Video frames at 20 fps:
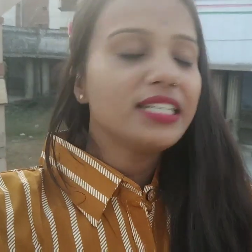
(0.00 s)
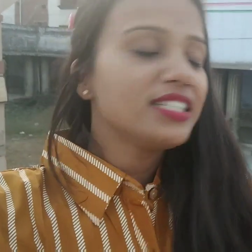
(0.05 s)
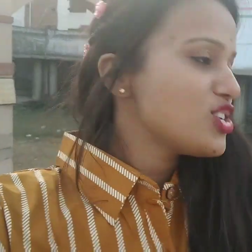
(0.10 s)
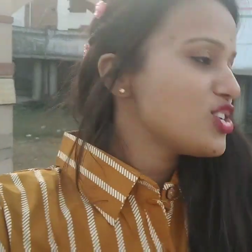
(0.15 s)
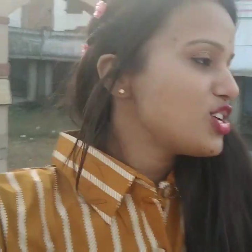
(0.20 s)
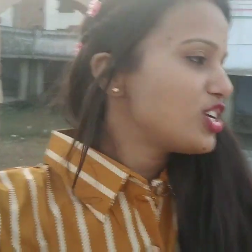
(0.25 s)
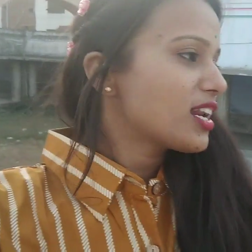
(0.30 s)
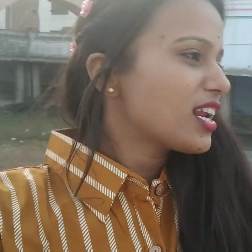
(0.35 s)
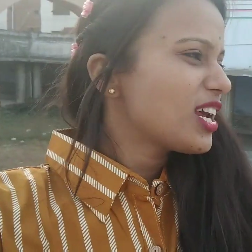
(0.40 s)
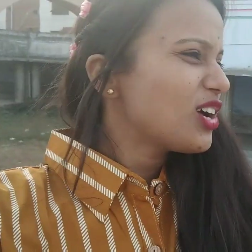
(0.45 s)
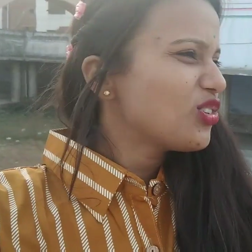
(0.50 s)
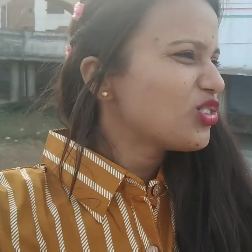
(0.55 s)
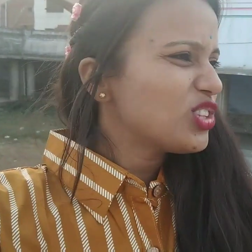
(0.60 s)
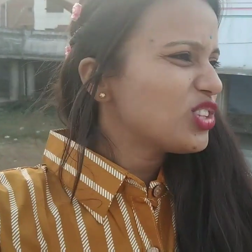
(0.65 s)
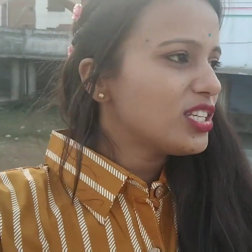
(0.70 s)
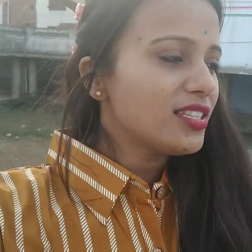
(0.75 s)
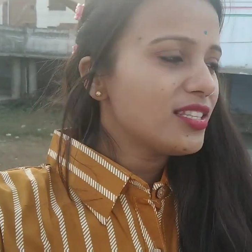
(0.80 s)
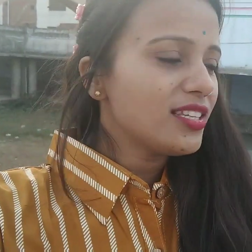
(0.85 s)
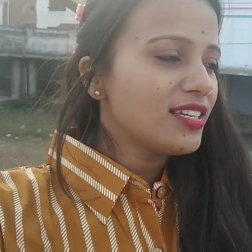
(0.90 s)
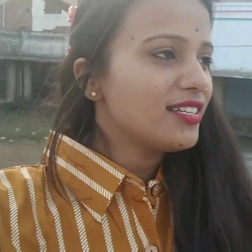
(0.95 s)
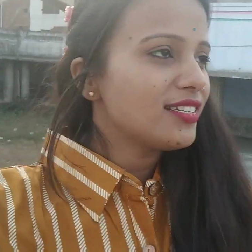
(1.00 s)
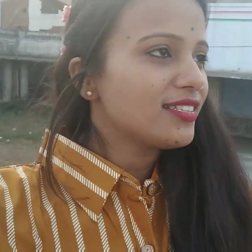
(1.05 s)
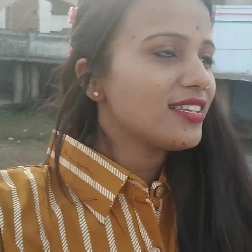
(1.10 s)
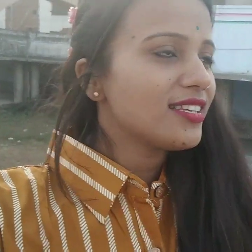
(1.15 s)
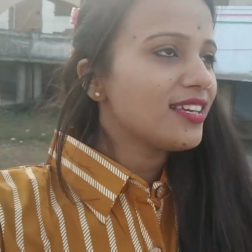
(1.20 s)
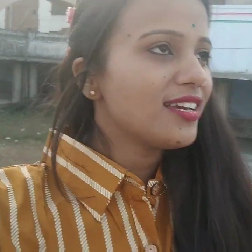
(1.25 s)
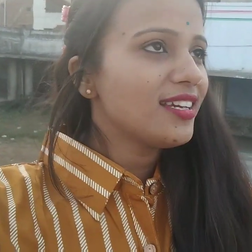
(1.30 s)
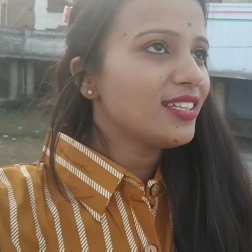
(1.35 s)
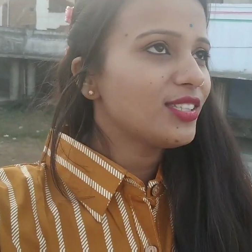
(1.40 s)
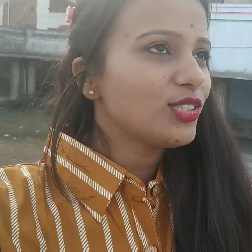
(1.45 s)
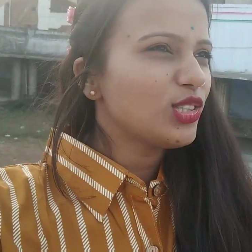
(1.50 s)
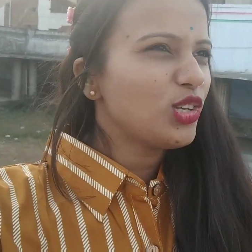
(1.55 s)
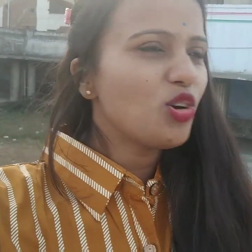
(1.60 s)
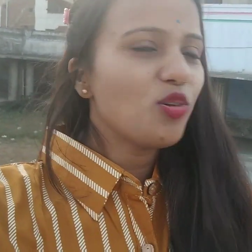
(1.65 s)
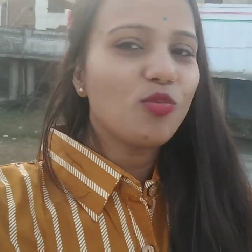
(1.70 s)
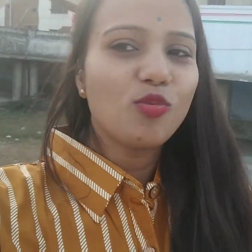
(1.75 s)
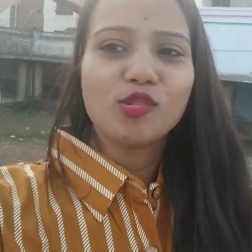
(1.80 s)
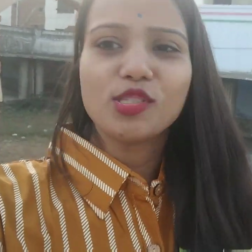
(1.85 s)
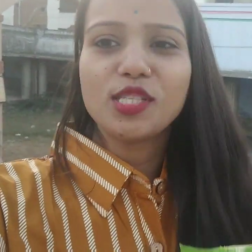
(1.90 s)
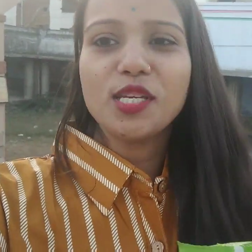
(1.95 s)
चल रहा है उतनी देर से स्लो
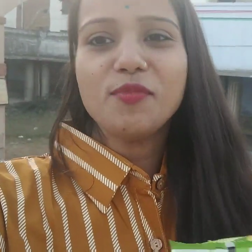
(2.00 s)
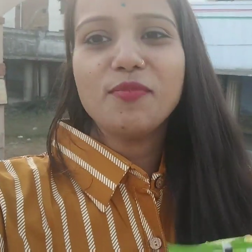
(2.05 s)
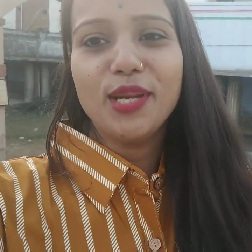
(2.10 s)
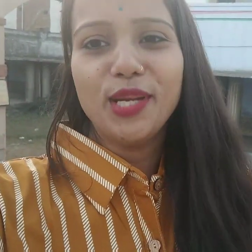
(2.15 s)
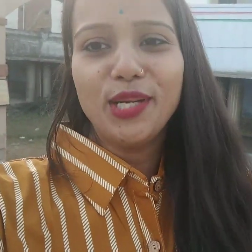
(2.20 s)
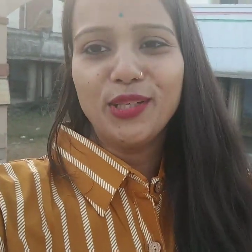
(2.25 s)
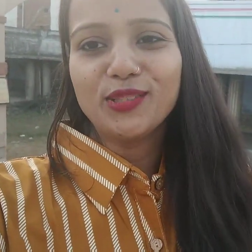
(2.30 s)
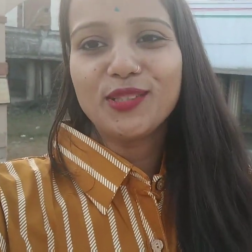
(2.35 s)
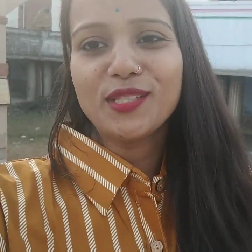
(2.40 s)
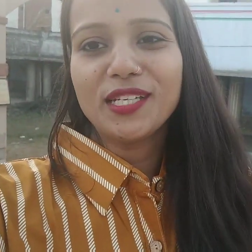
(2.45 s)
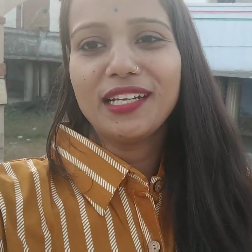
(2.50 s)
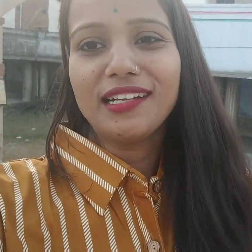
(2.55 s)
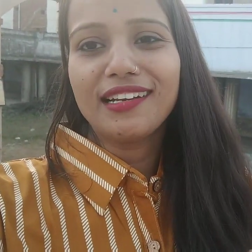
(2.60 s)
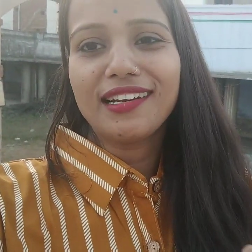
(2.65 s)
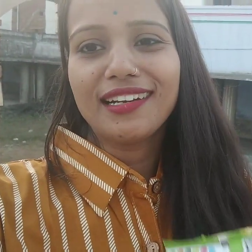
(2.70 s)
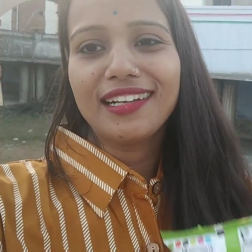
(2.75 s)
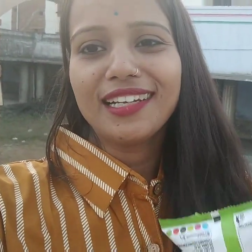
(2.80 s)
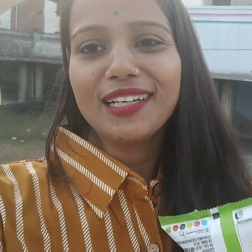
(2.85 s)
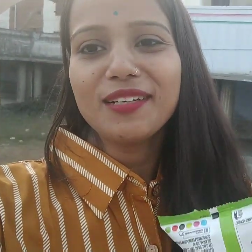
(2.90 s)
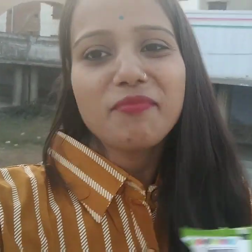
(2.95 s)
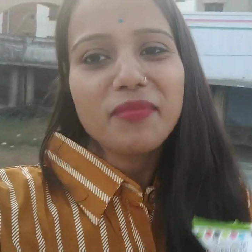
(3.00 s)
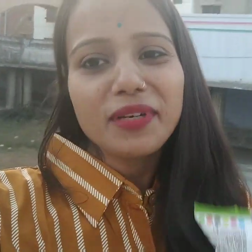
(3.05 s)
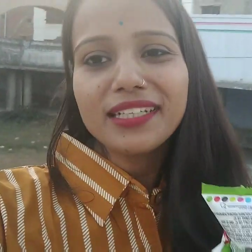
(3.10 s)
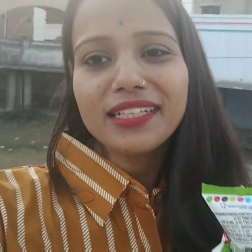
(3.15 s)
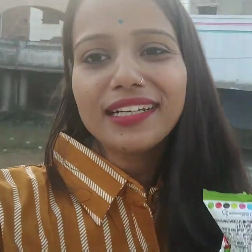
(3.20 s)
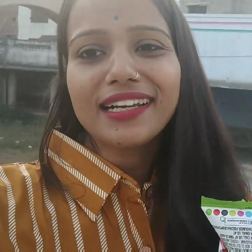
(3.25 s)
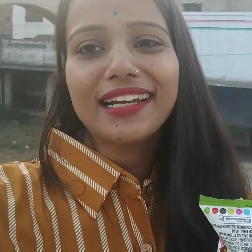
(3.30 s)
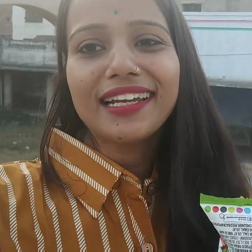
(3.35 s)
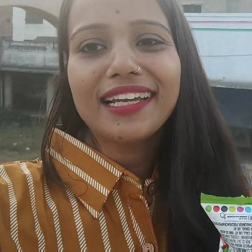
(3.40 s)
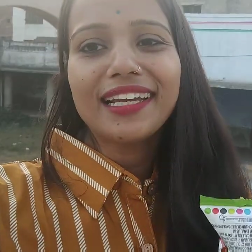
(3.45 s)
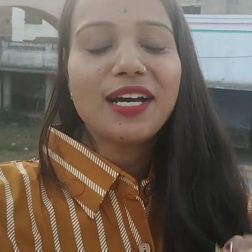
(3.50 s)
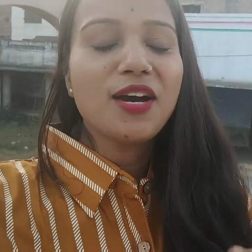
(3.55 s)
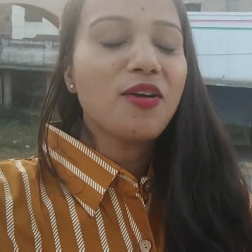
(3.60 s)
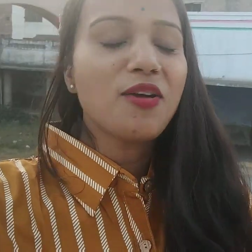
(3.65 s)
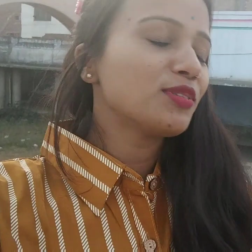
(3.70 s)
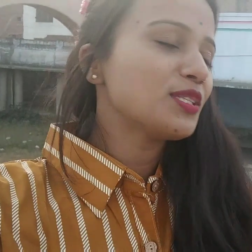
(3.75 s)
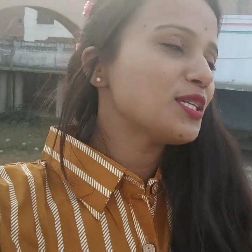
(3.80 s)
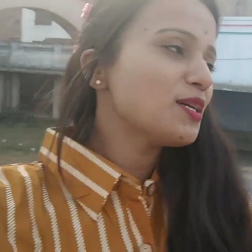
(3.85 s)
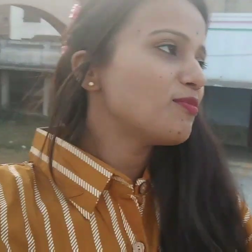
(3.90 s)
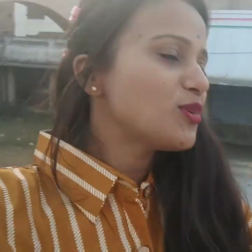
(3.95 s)
मोशन वीडियो चल रहे हैं बन रहे हैं हम
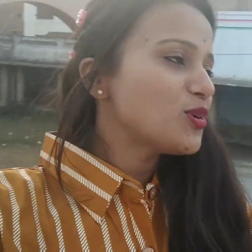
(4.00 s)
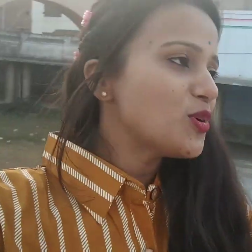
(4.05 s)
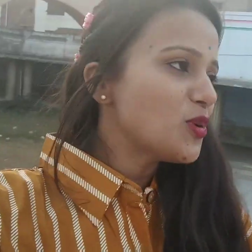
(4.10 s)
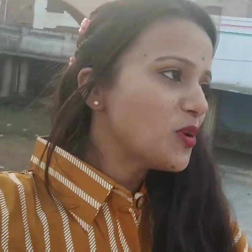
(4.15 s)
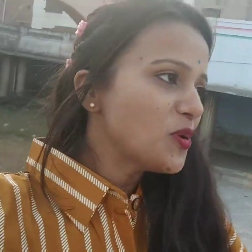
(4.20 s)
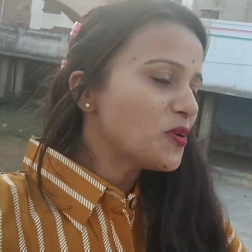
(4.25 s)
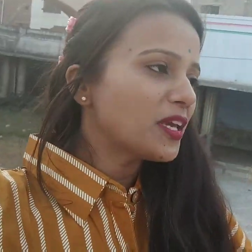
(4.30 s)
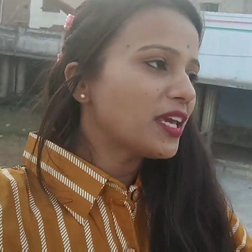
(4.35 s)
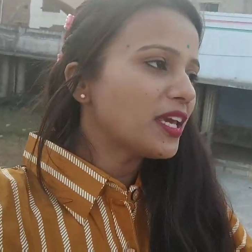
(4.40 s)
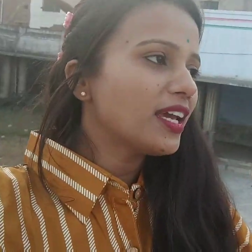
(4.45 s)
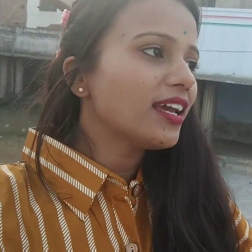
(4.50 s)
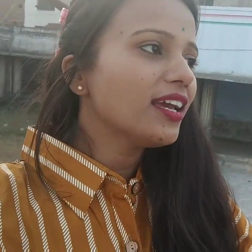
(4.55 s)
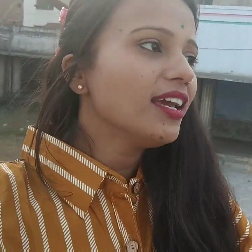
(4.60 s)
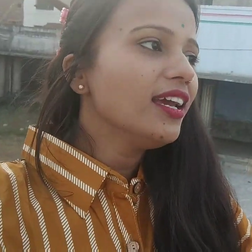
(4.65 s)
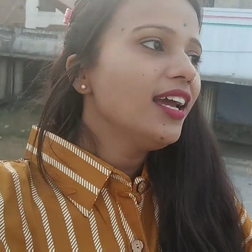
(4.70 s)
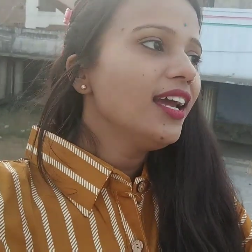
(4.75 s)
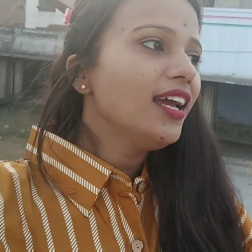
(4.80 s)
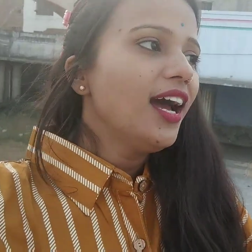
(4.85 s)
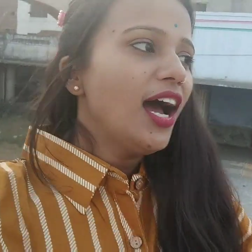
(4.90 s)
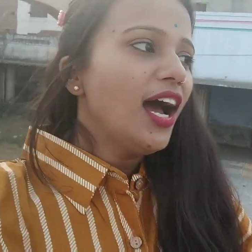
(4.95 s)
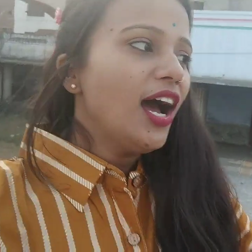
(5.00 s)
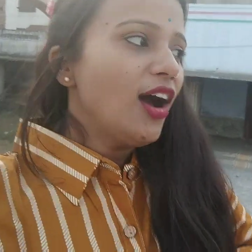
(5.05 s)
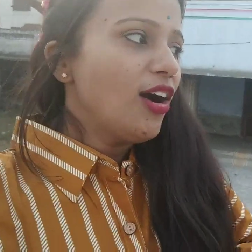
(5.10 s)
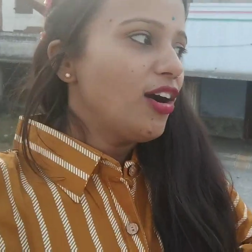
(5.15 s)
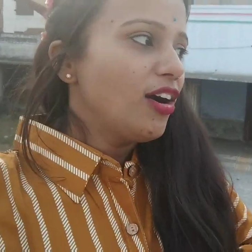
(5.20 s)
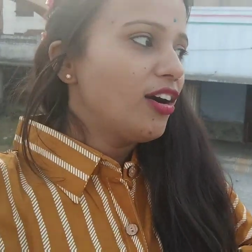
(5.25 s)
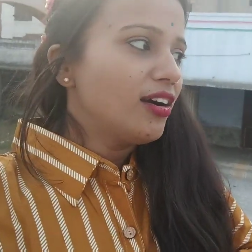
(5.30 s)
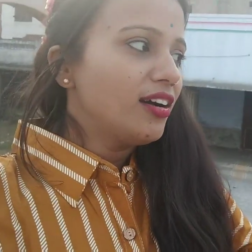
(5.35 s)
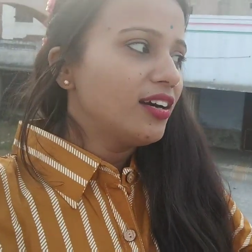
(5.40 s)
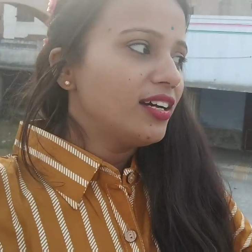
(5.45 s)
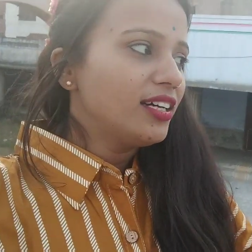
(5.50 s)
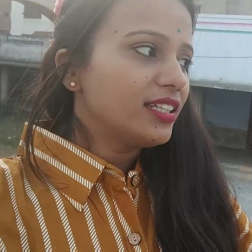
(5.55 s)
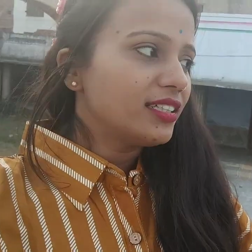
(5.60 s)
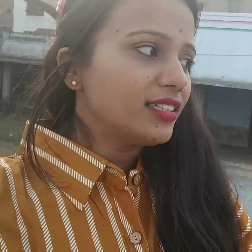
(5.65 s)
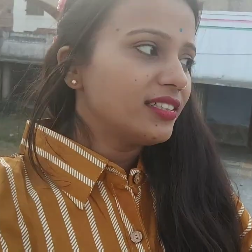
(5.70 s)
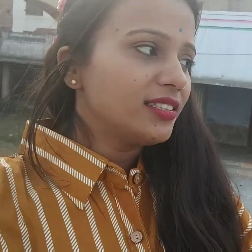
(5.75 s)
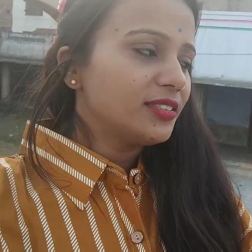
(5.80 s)
सब लोगों के और